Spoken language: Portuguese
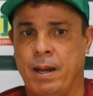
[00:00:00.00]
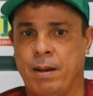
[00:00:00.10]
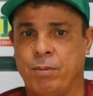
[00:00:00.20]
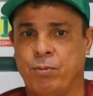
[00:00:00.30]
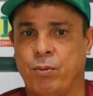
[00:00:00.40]

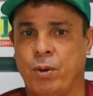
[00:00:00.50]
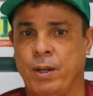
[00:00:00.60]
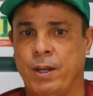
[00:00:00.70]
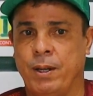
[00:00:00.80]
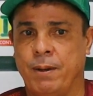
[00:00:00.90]
é,
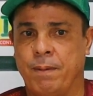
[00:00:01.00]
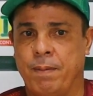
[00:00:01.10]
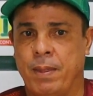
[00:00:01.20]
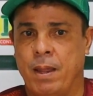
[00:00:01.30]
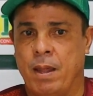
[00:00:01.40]
foi
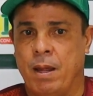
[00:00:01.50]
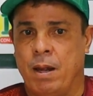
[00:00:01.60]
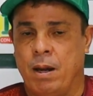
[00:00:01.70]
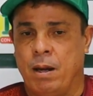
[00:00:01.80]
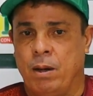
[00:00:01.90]

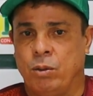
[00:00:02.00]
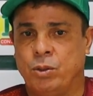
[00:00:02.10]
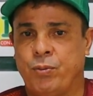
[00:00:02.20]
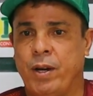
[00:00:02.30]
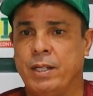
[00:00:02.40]
o
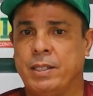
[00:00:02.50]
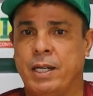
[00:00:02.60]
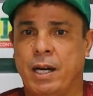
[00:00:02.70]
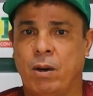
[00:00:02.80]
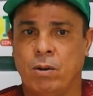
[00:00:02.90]

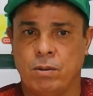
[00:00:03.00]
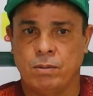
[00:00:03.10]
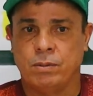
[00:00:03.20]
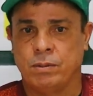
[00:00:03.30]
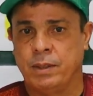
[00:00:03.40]

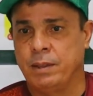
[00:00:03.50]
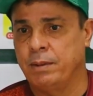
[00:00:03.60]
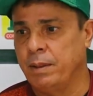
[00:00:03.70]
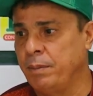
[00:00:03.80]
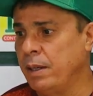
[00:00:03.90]
diferencial né,
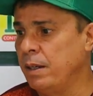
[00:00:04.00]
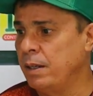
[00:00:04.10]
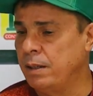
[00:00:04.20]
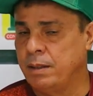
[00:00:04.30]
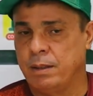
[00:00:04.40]
da
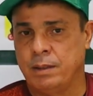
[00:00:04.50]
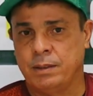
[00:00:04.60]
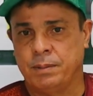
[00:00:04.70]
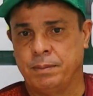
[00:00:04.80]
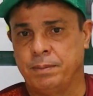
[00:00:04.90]
minha
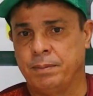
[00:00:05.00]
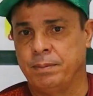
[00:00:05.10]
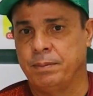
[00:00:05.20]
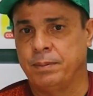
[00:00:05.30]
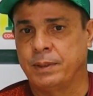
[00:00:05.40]

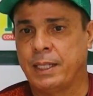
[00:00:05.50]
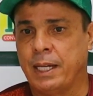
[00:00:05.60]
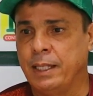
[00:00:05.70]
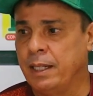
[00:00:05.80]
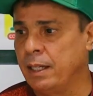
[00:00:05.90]

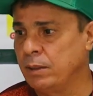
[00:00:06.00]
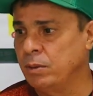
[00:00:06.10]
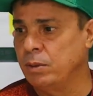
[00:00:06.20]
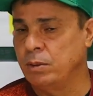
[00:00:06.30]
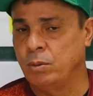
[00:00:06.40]
saída lá
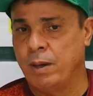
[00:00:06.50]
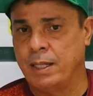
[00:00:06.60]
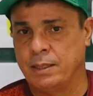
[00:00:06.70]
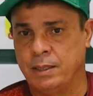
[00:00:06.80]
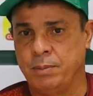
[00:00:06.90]
do, do
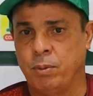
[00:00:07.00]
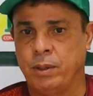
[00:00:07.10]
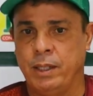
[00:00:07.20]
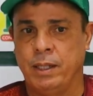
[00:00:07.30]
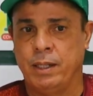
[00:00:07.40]
ASA, de
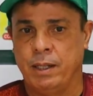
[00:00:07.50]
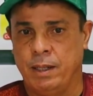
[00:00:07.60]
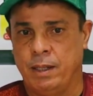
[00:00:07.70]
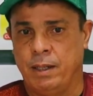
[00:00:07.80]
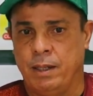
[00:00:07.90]

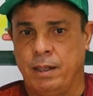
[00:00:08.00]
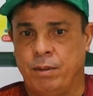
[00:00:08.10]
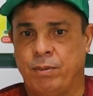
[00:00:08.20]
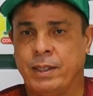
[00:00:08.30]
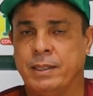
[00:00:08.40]
poder
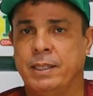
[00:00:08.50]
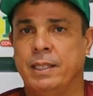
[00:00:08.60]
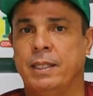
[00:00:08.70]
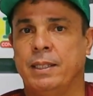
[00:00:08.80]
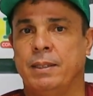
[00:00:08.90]

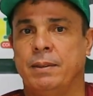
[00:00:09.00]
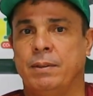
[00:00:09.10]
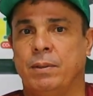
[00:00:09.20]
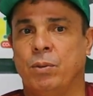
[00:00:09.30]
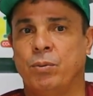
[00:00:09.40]
fazer
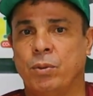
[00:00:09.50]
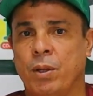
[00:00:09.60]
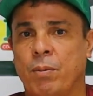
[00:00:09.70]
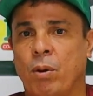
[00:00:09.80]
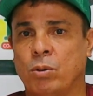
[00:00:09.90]
o
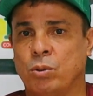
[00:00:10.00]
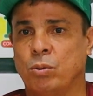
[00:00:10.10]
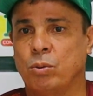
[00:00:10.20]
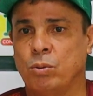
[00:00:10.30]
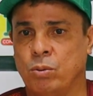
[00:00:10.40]
futebol
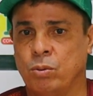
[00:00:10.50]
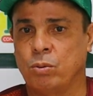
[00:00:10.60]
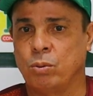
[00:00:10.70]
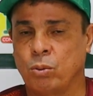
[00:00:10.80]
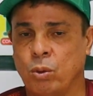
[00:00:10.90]
junto com,
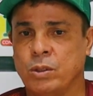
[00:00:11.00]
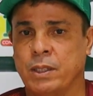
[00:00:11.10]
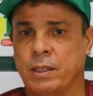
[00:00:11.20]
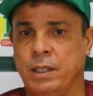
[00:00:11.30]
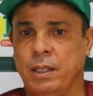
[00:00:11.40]
com
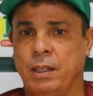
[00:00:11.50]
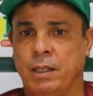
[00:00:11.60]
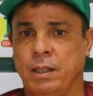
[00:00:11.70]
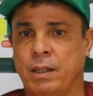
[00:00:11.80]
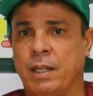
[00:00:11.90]
todos
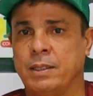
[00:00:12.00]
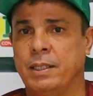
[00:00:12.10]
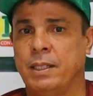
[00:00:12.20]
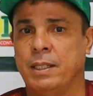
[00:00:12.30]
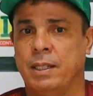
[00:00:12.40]
aqui e
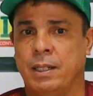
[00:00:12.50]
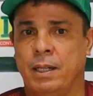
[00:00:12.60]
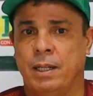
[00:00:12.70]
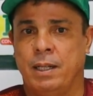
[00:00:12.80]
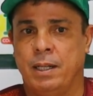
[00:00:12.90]
trazer
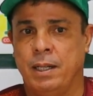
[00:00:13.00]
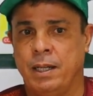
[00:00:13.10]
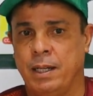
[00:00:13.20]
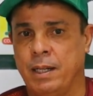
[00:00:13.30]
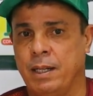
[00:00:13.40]

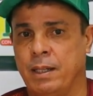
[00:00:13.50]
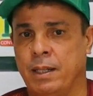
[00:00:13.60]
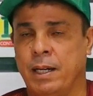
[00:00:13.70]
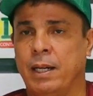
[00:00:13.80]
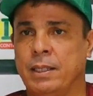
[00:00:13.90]
é,
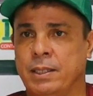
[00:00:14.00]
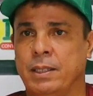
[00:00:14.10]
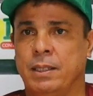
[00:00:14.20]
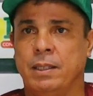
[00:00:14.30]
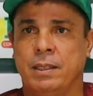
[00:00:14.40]

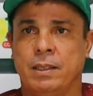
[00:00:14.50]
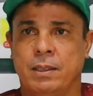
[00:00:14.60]
grande